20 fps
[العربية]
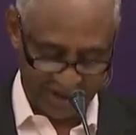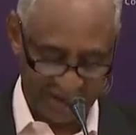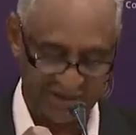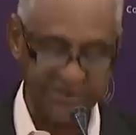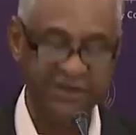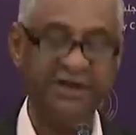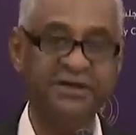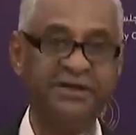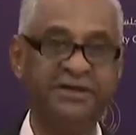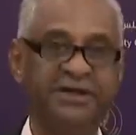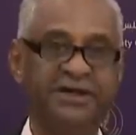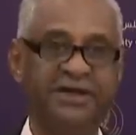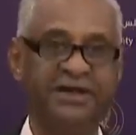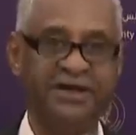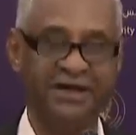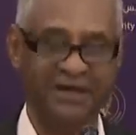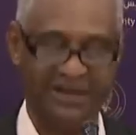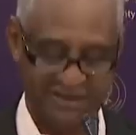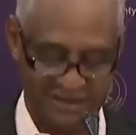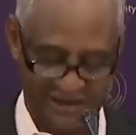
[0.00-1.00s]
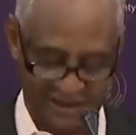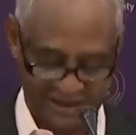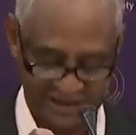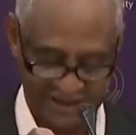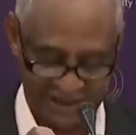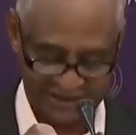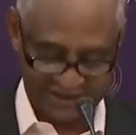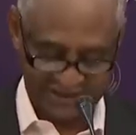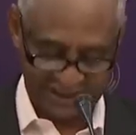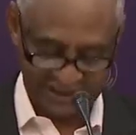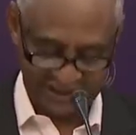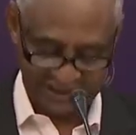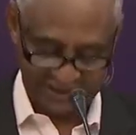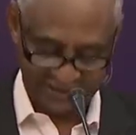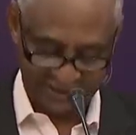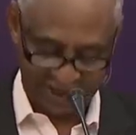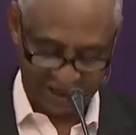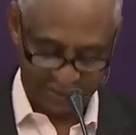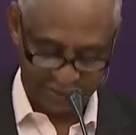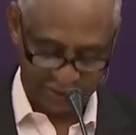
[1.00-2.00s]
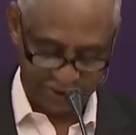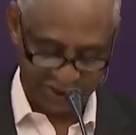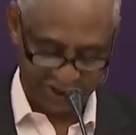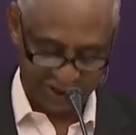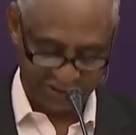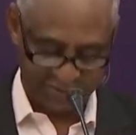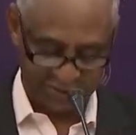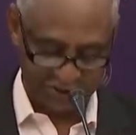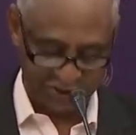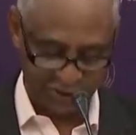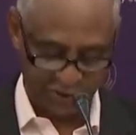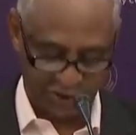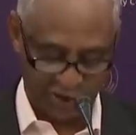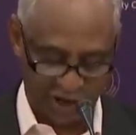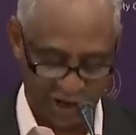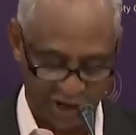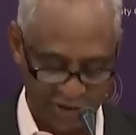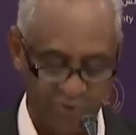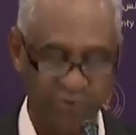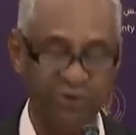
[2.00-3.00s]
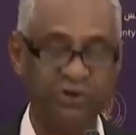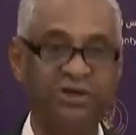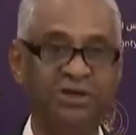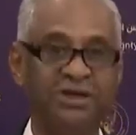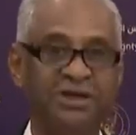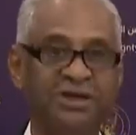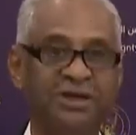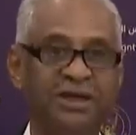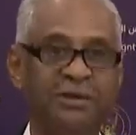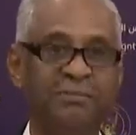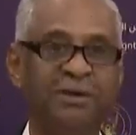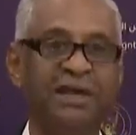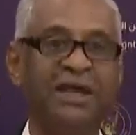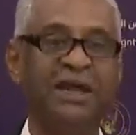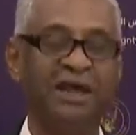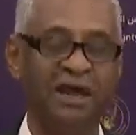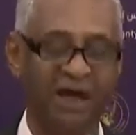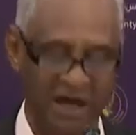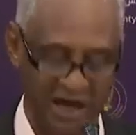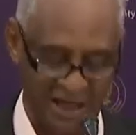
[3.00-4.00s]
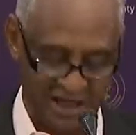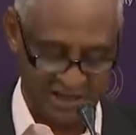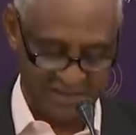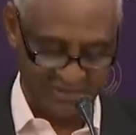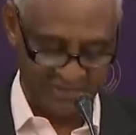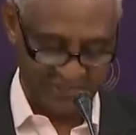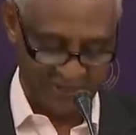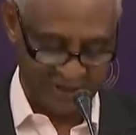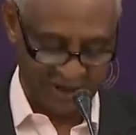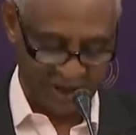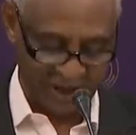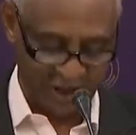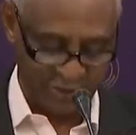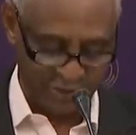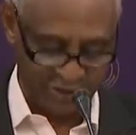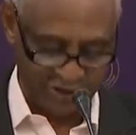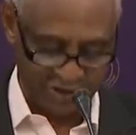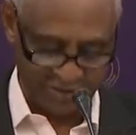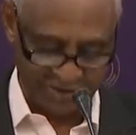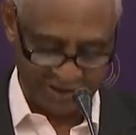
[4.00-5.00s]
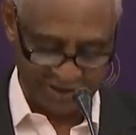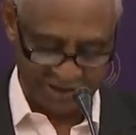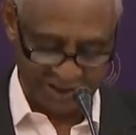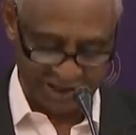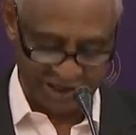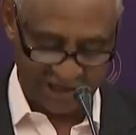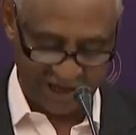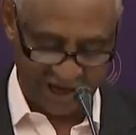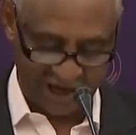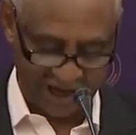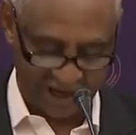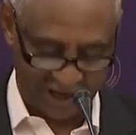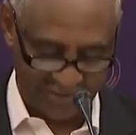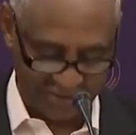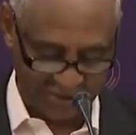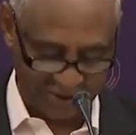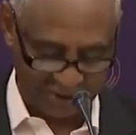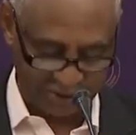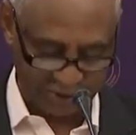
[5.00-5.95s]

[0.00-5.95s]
أيضا آه، أجاز الاجتماع المشترك مشروع قانون بإلغاء قانون جمعية الهلال الأحمر